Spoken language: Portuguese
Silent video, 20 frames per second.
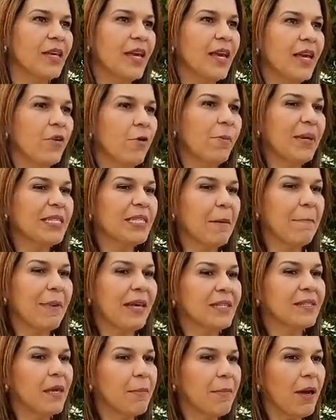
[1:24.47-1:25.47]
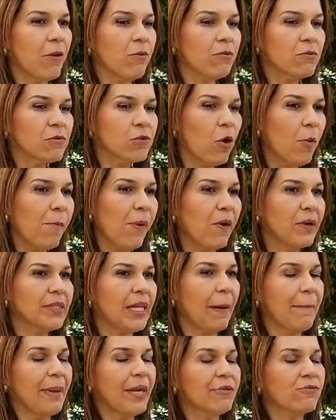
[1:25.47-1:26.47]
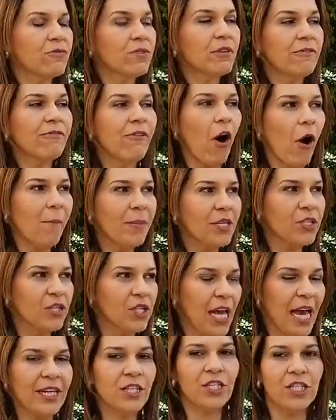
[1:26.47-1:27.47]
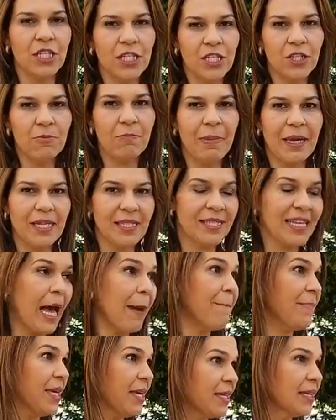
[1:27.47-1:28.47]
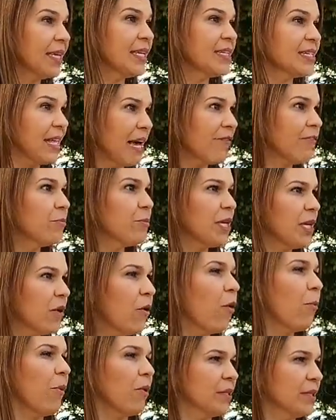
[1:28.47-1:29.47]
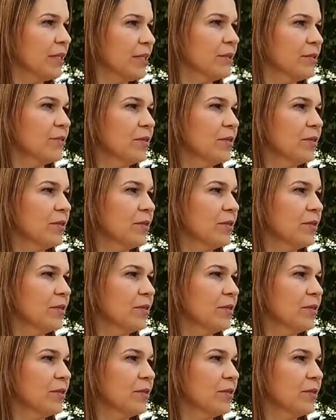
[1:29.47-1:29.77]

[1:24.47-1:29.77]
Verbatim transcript: Comecei a perceber alguns comportamentos e formas de agir, de pensar minha que estavam me incomodando.